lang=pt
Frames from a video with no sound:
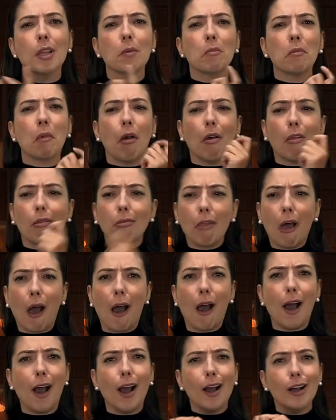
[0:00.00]
Libras
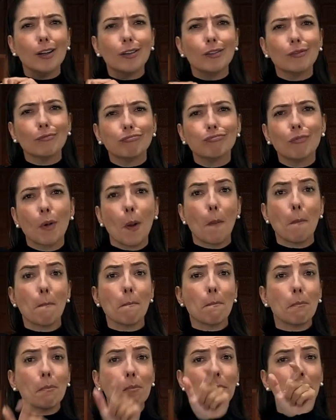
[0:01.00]
que são
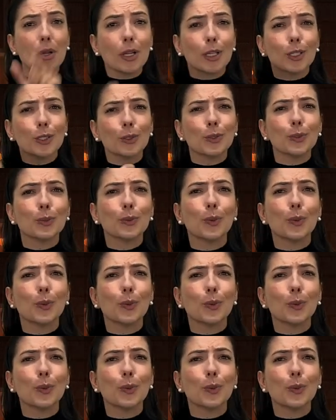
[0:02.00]
capacitados para